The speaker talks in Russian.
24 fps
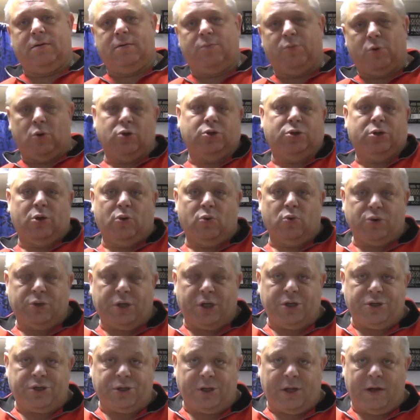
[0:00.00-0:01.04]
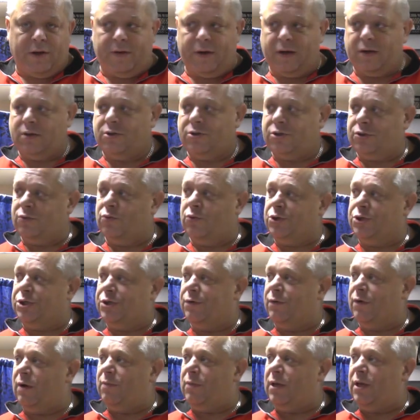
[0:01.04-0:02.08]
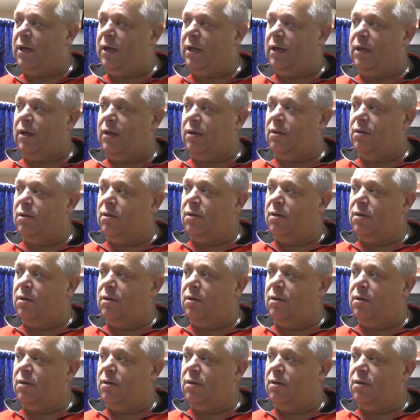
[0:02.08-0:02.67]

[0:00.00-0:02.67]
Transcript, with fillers: просто русский человек, живущий в Америке.